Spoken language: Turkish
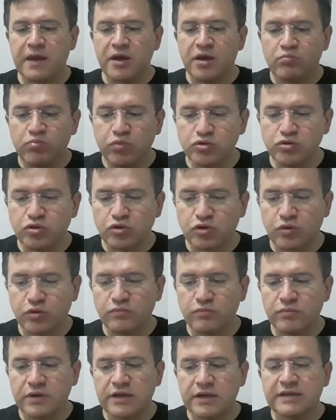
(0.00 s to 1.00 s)
Bu durum
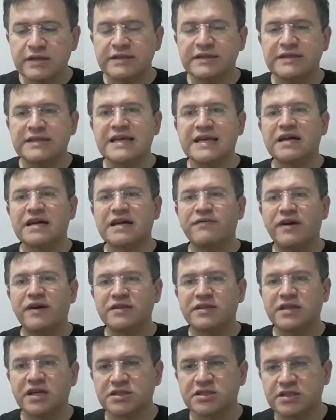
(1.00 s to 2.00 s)

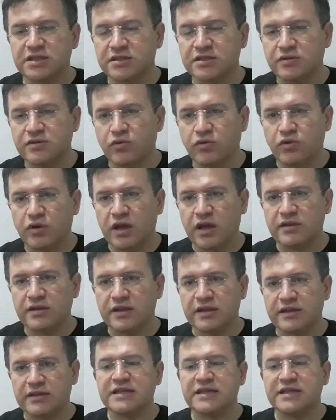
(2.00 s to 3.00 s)
dezavantajlı
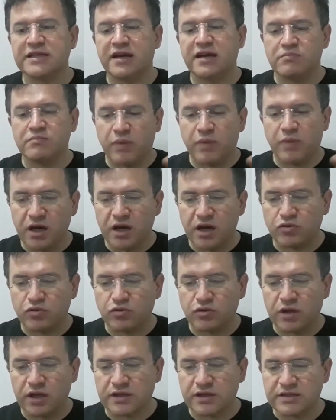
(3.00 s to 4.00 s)
olanların yani bağ
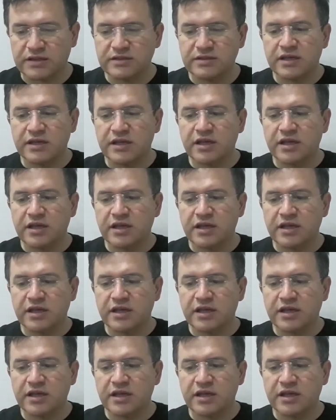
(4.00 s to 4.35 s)
kurlarının